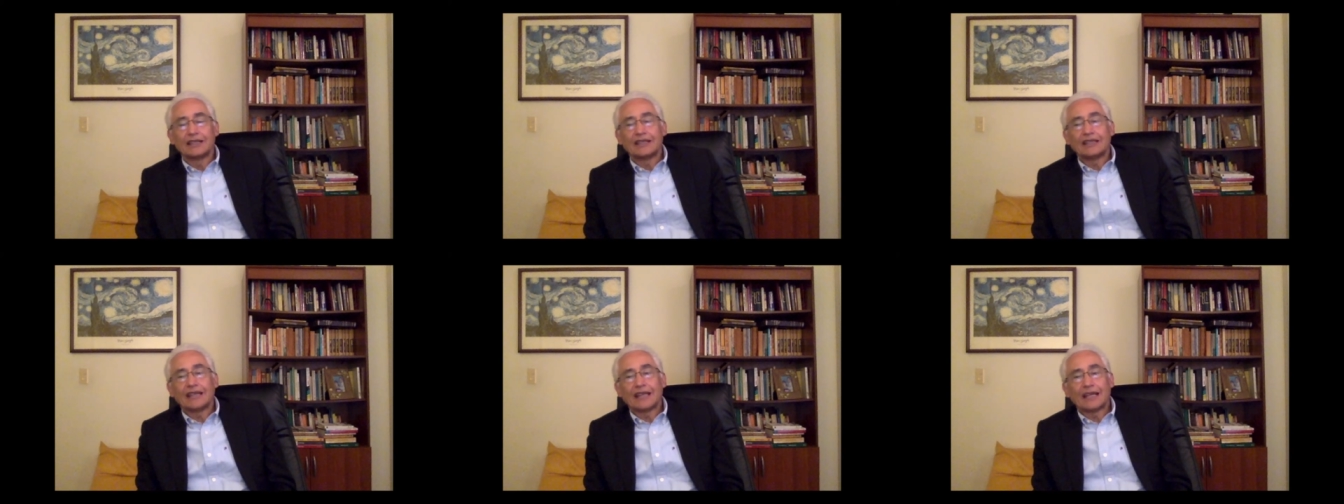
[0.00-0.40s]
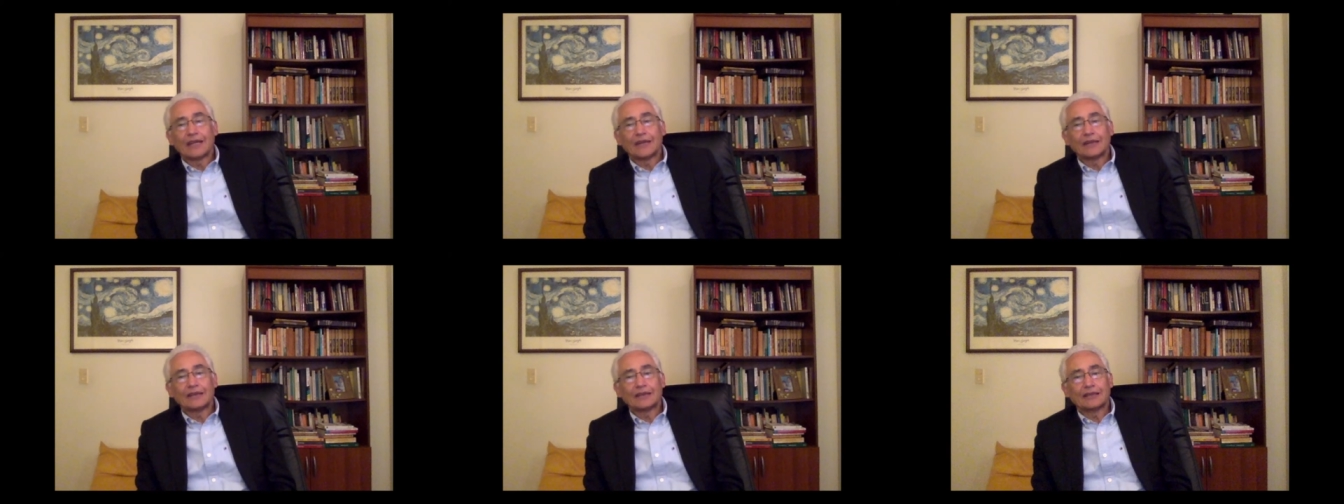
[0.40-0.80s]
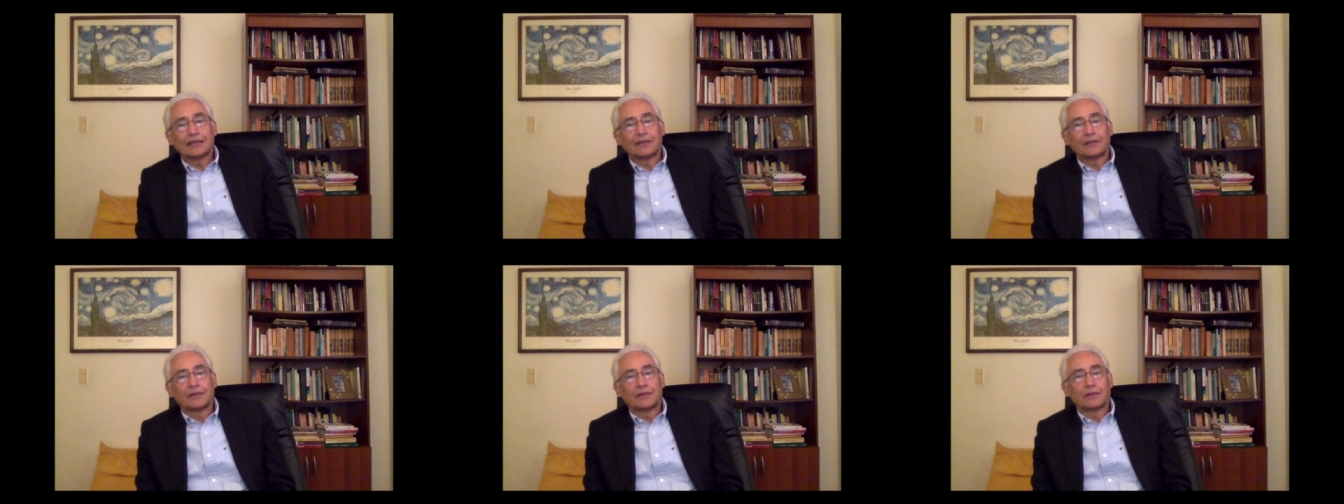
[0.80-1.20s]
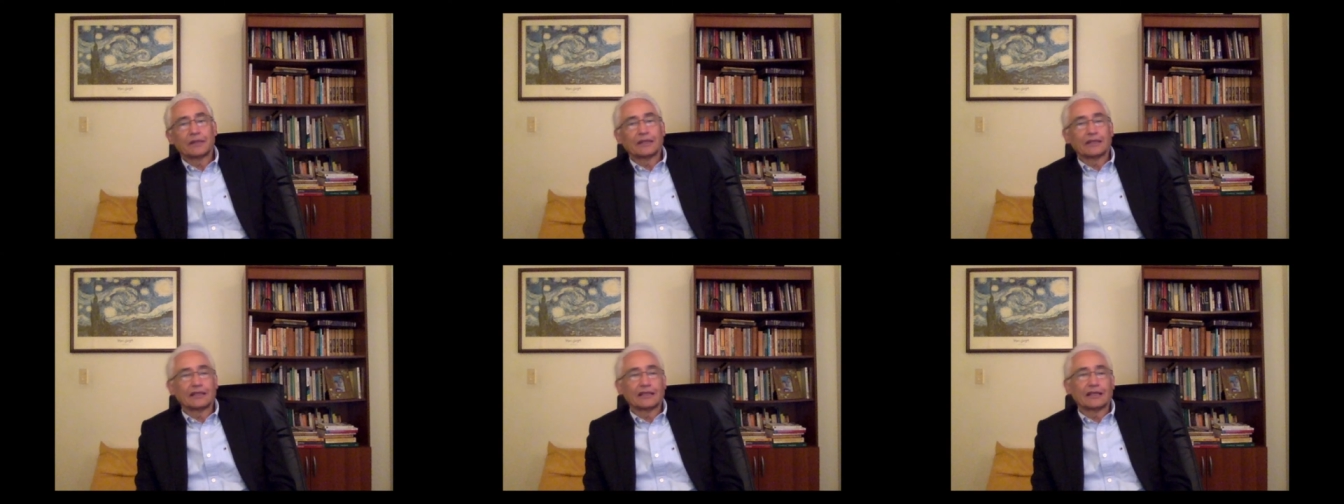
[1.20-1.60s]
y a la vez en
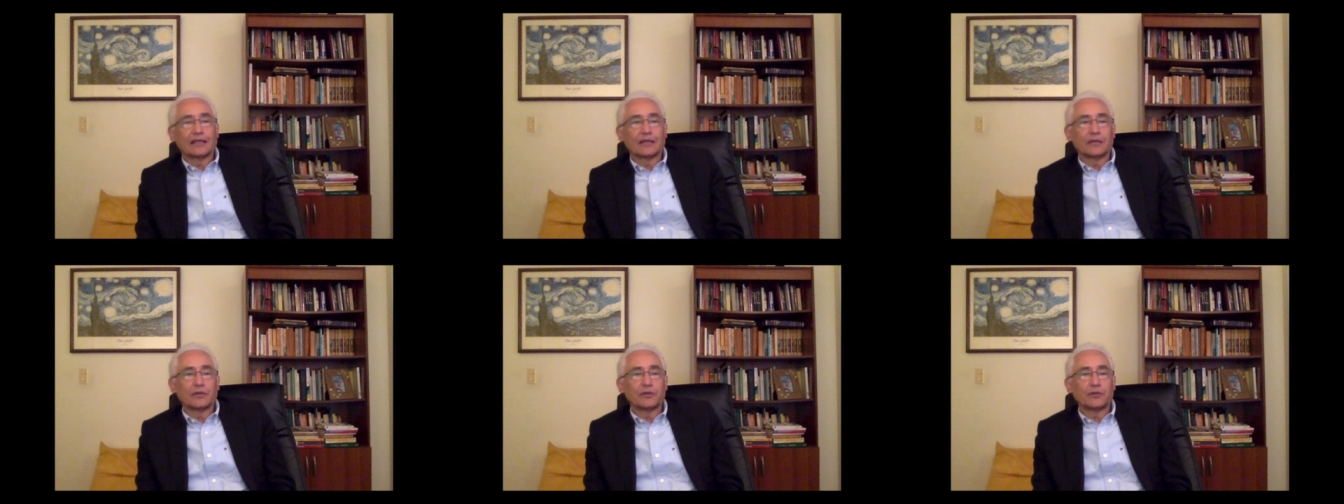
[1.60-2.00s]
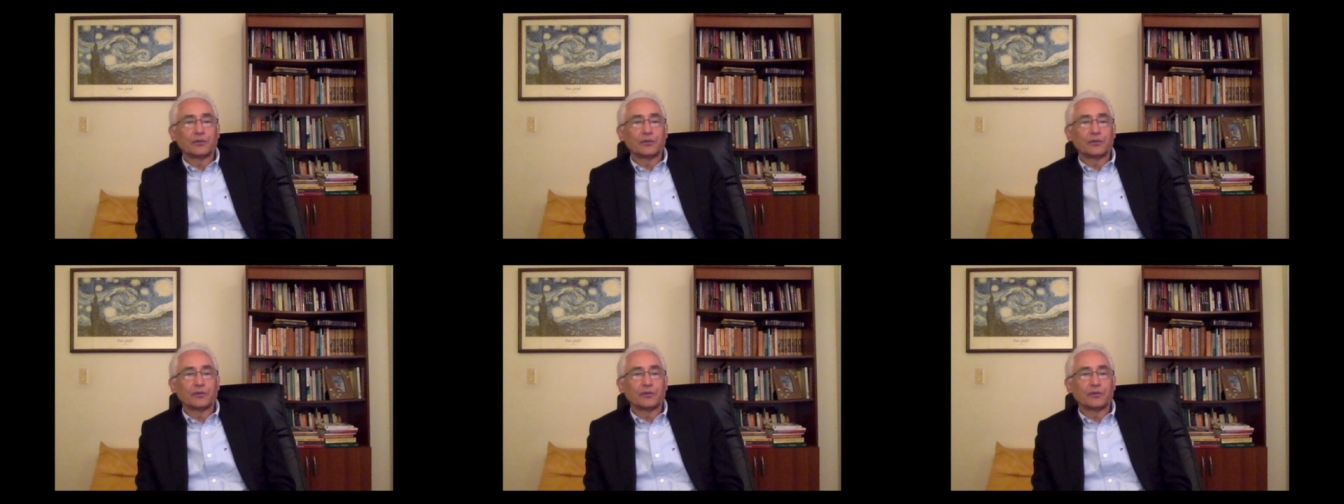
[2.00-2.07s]
permanente cambio.